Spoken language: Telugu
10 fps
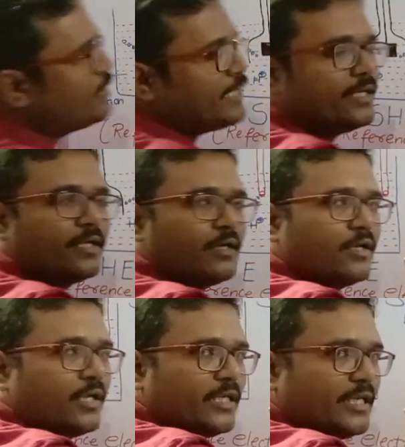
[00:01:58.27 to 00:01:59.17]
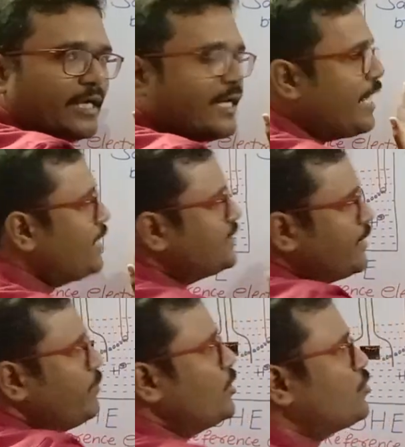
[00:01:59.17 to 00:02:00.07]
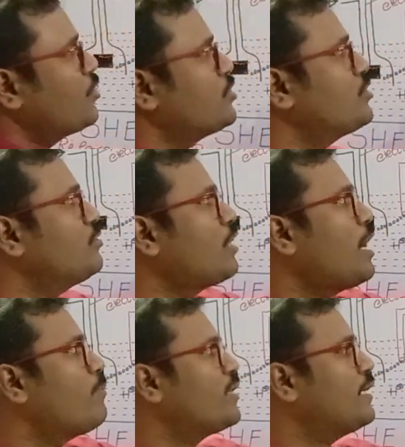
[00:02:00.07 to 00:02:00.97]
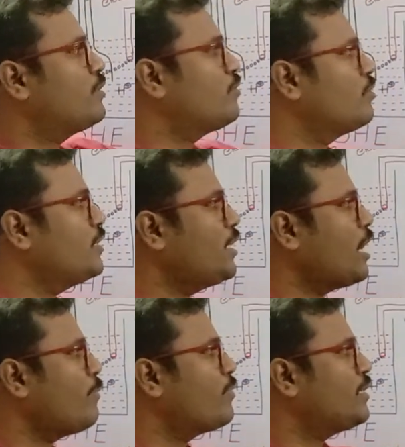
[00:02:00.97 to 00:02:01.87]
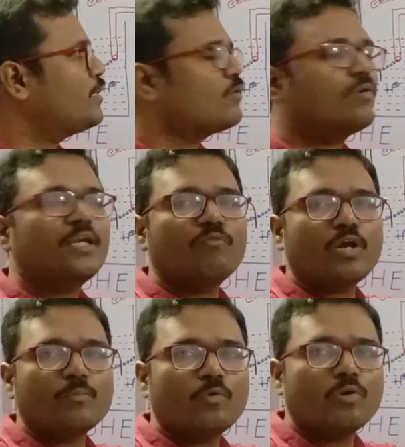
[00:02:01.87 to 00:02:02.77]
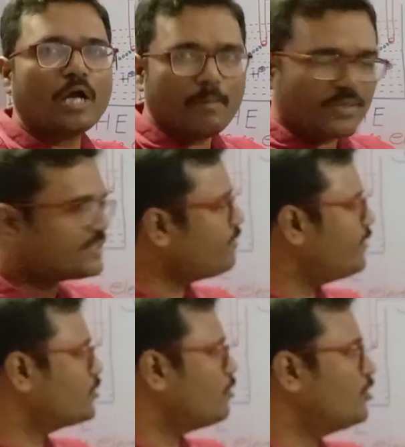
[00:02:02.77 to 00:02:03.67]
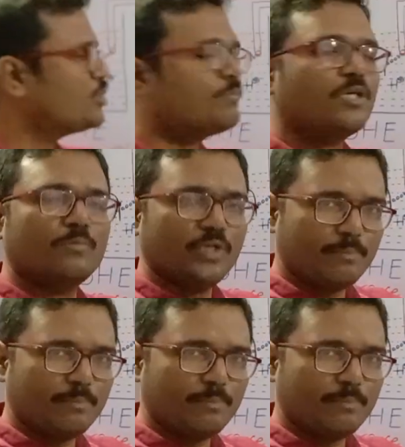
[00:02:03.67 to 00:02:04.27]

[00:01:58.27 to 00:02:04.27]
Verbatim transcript: దెన్ ఈ రైట్ హ్యాండ్ సైడ్ మీరు చూడొచ్చు కాపర్ ఎలక్ట్రోడ్ ఉంది కాపర్ ఎలక్ట్రోడ్ని వన్ మోల్ కాపర్ సల్ఫేట్ సొల్యూషన్ మనము